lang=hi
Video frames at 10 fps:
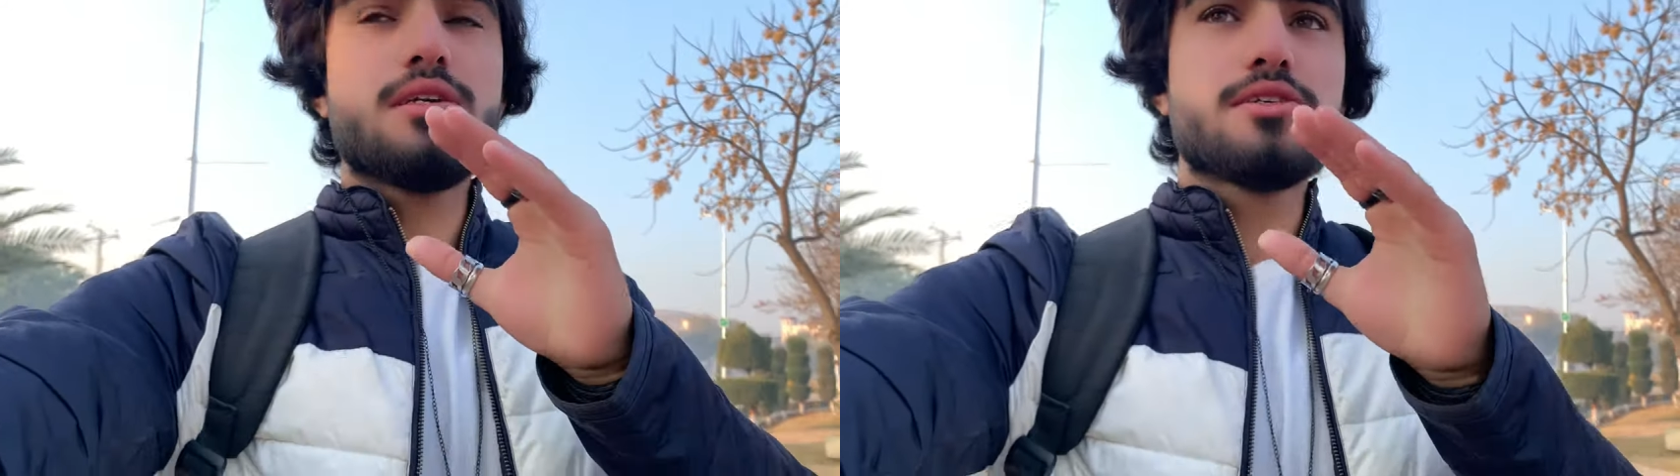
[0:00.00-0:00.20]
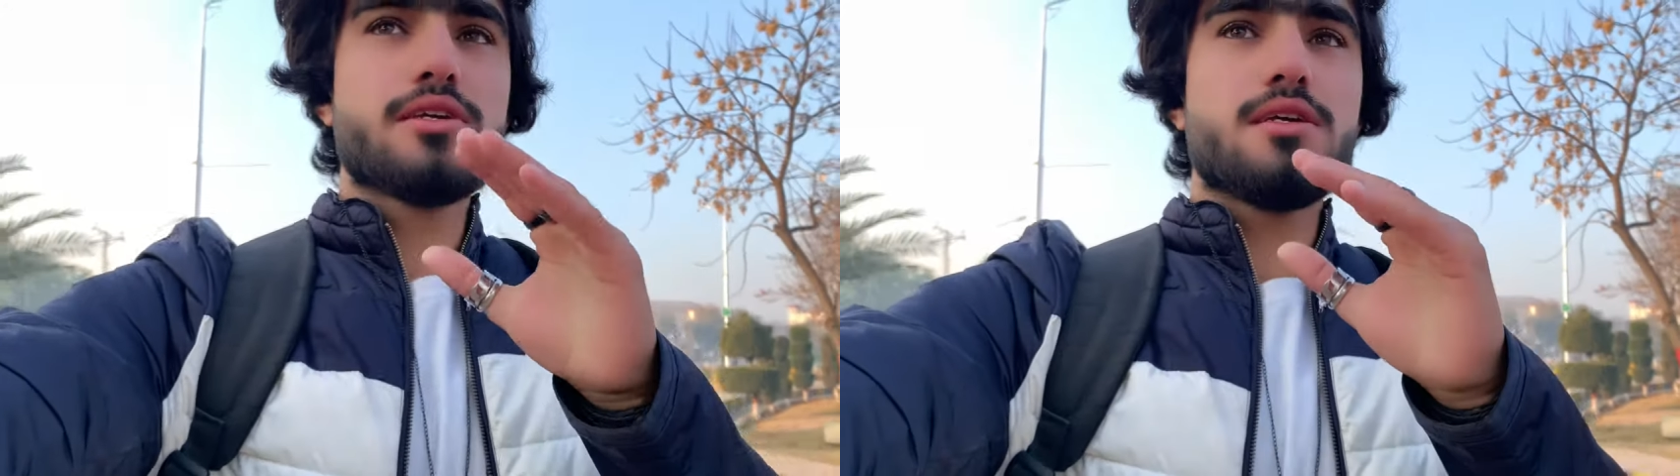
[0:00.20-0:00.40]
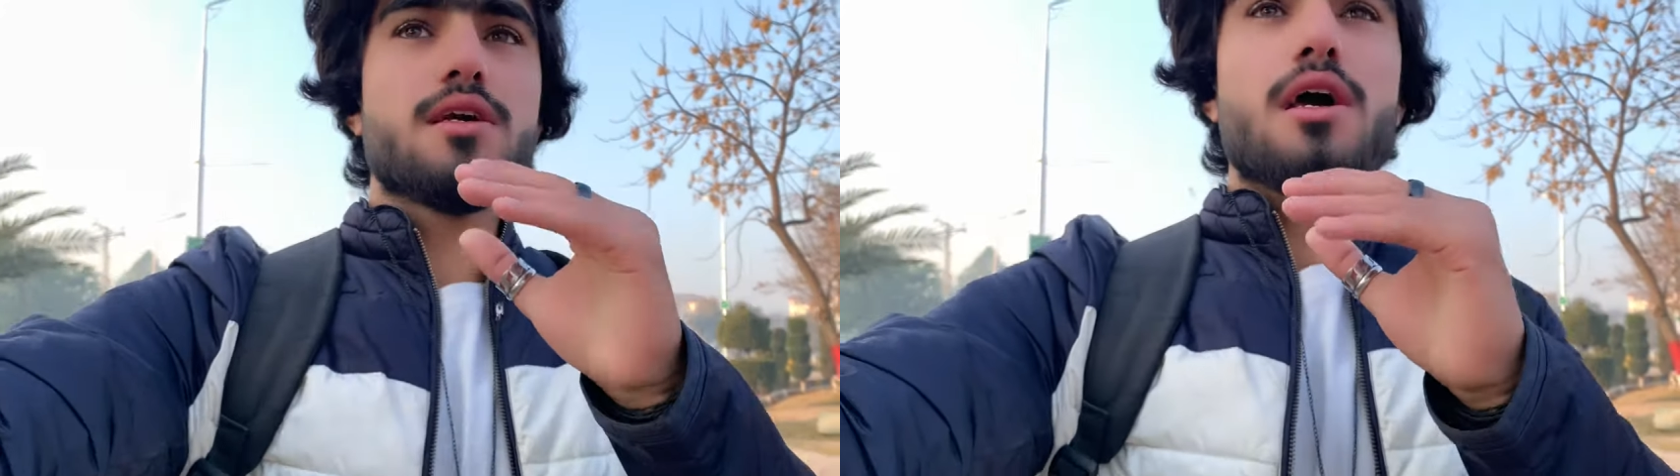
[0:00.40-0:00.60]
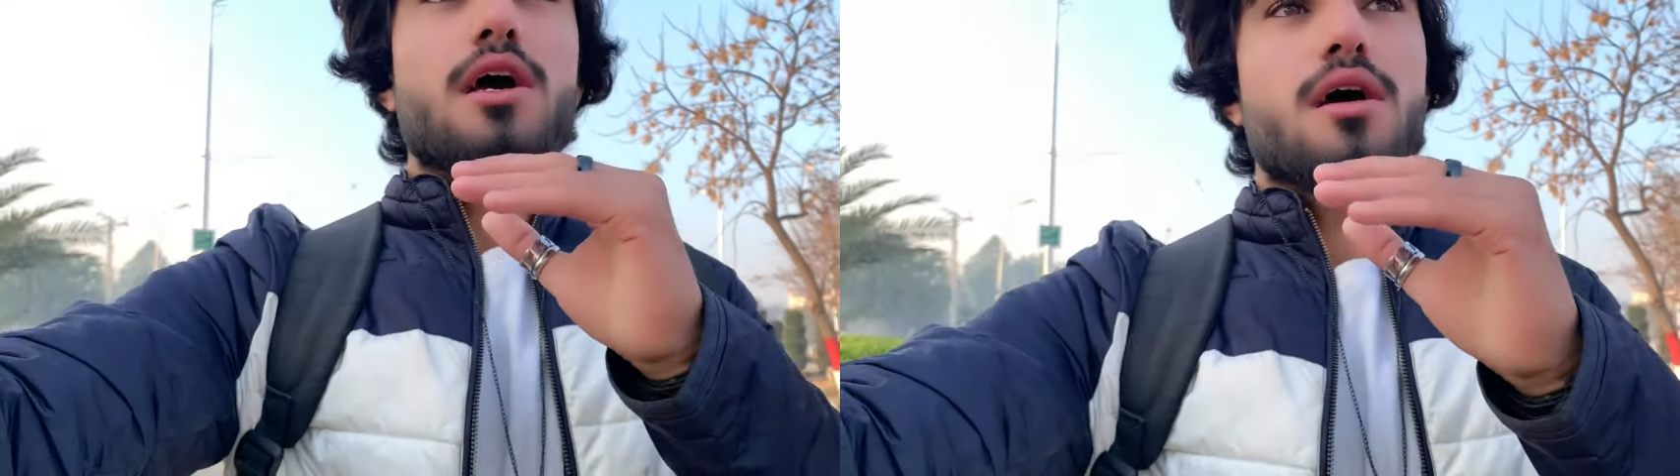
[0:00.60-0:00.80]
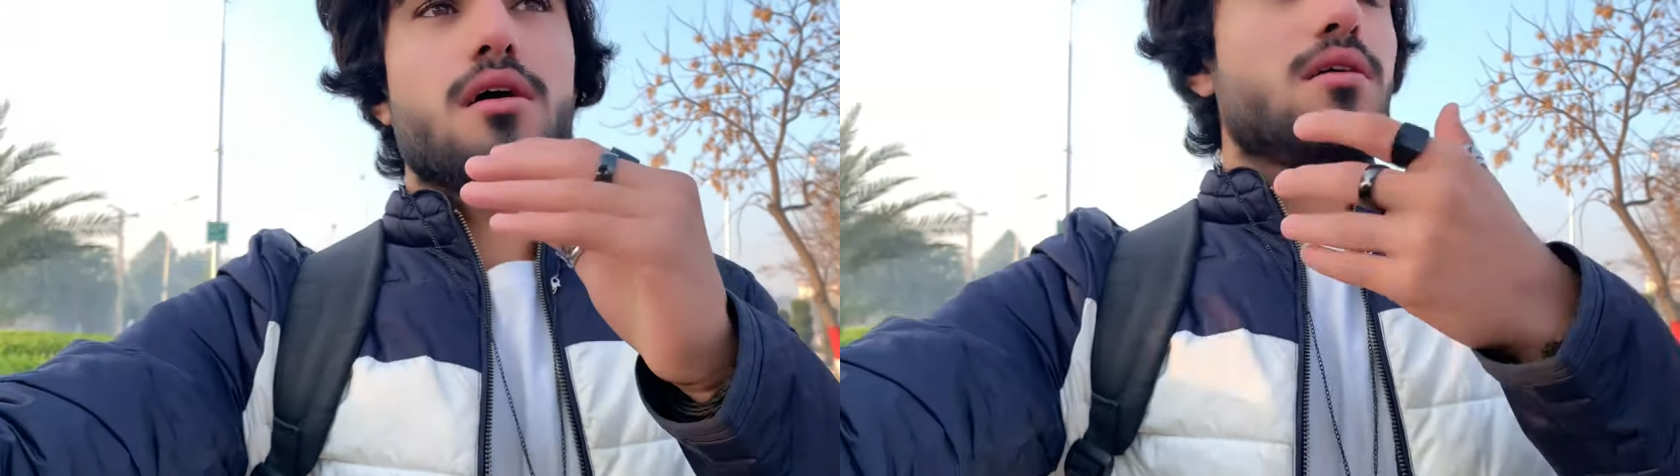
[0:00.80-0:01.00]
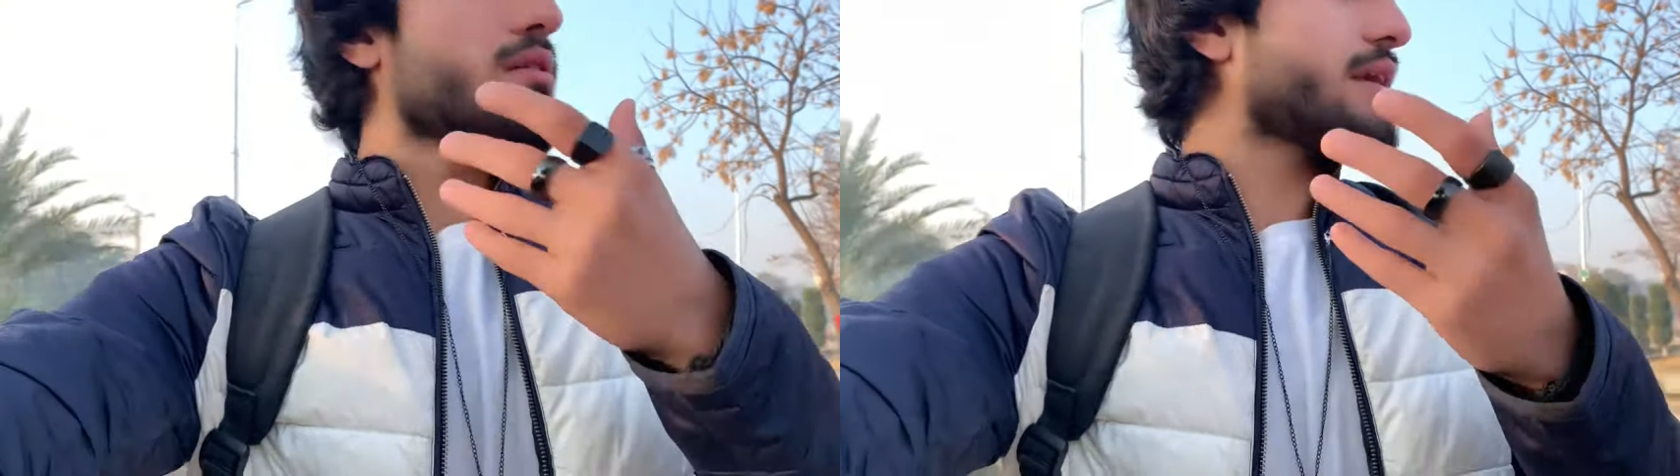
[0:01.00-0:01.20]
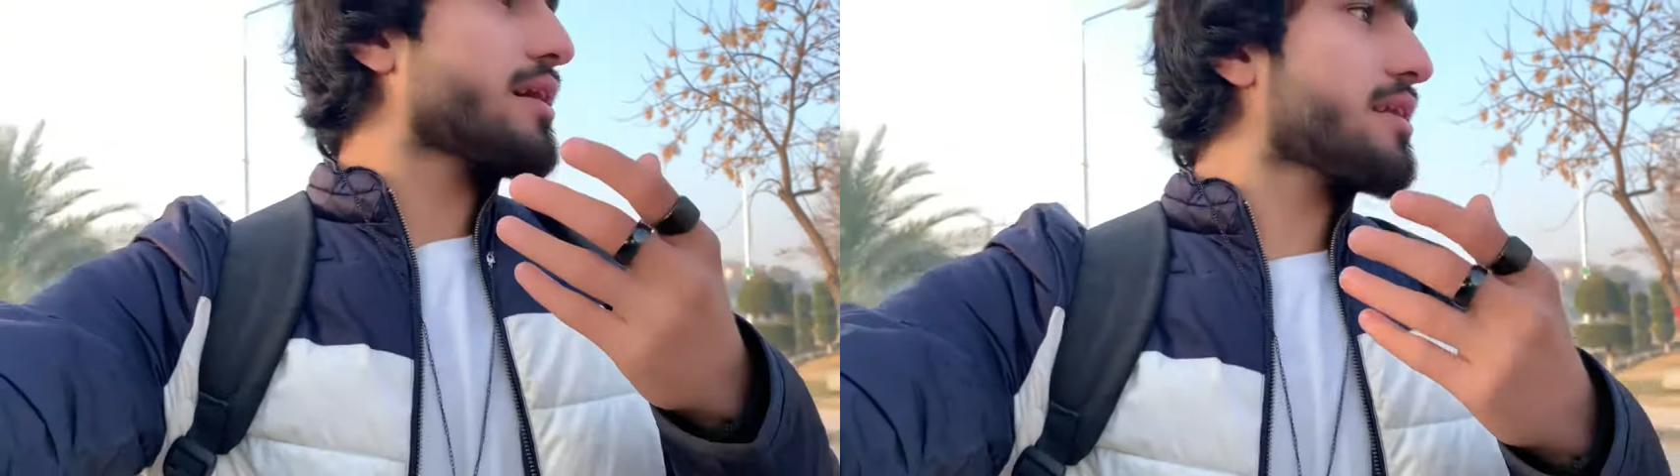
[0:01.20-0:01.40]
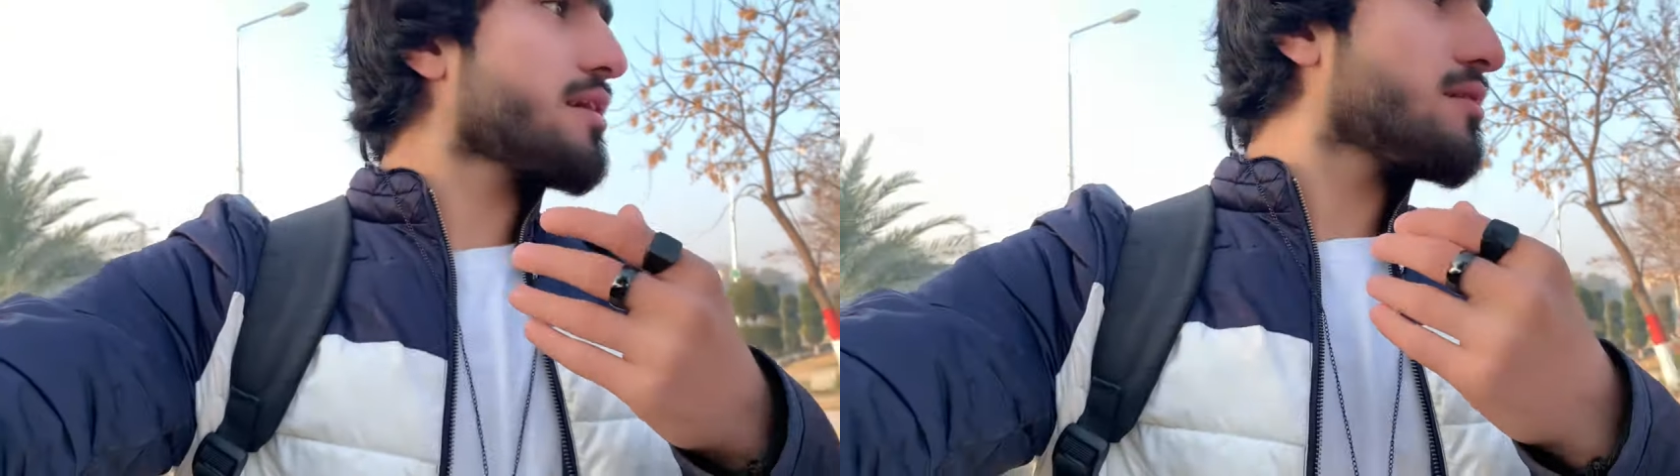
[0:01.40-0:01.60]
सीट की आ, क्या
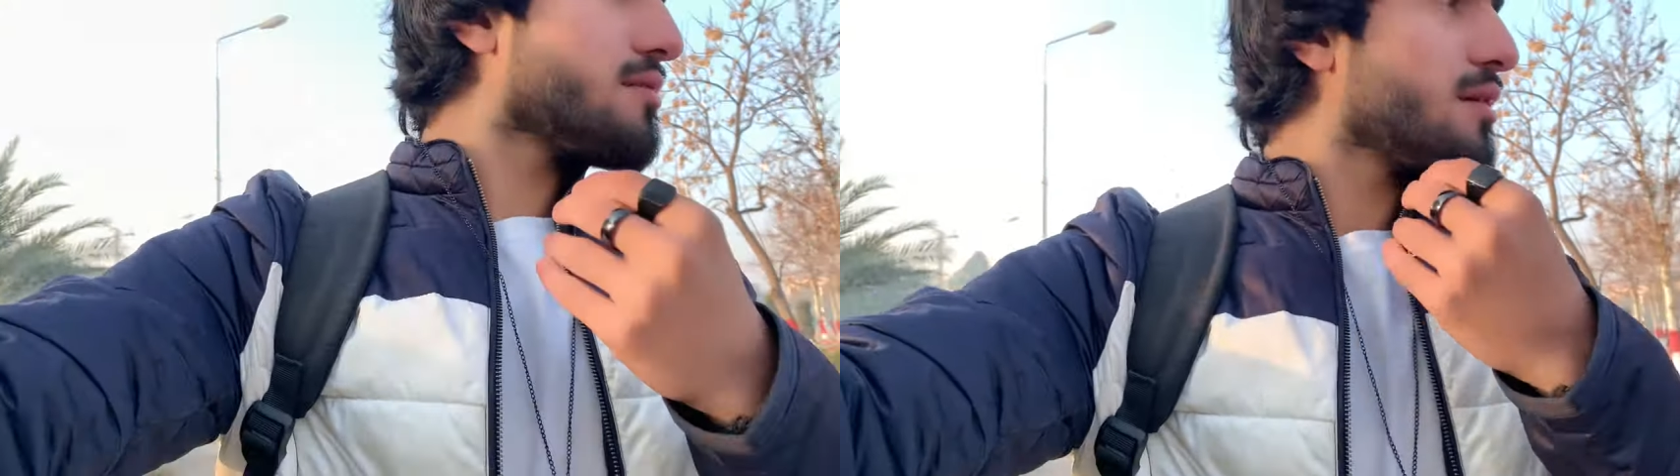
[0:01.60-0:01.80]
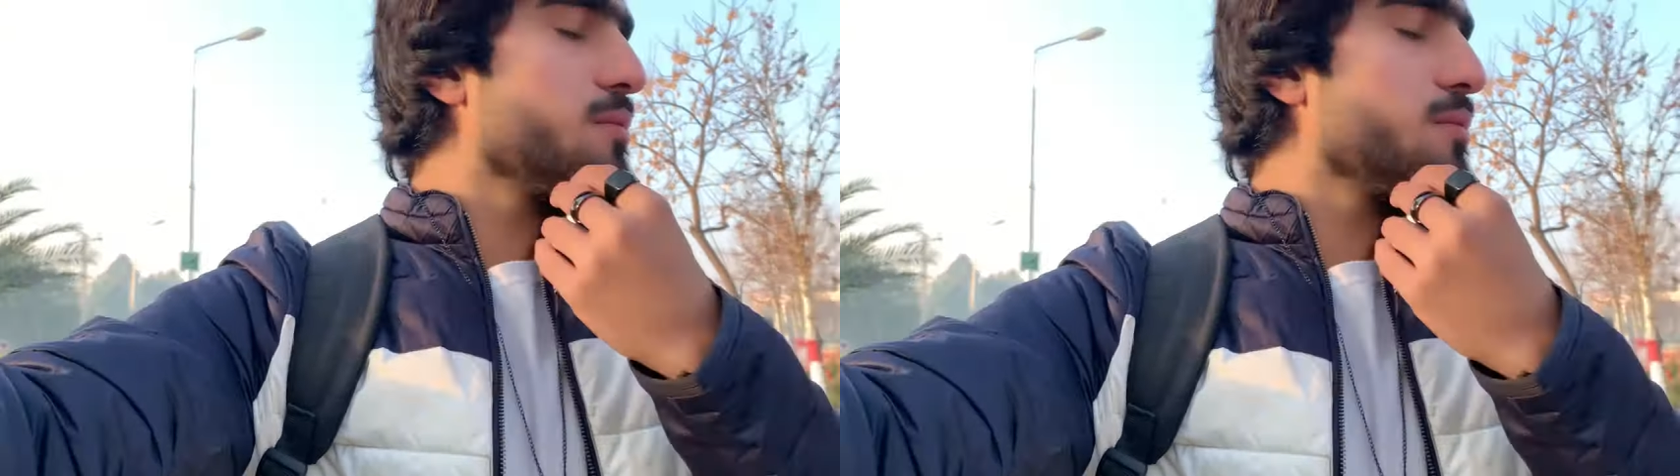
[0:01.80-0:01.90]
करेंगे